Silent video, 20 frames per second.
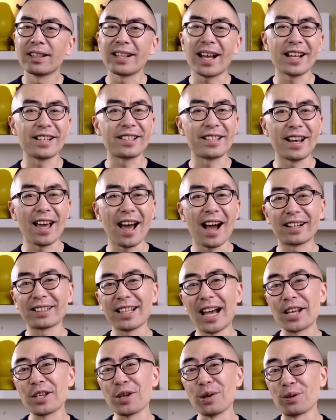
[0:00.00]
看起来
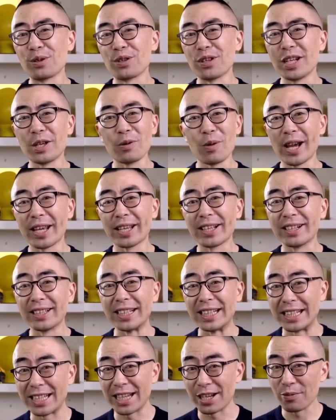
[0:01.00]
啊，它又是另外一个
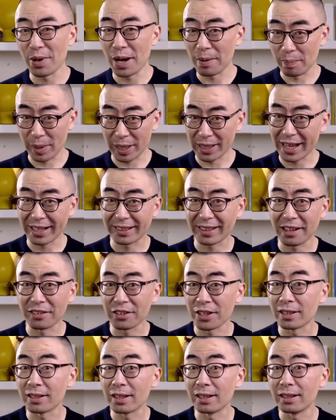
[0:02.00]
你千万别太
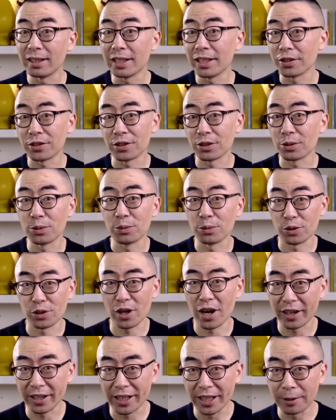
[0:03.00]
当真的励志故
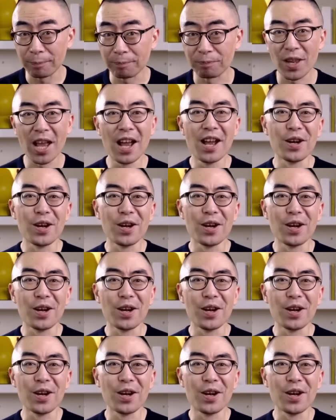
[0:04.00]
事而已。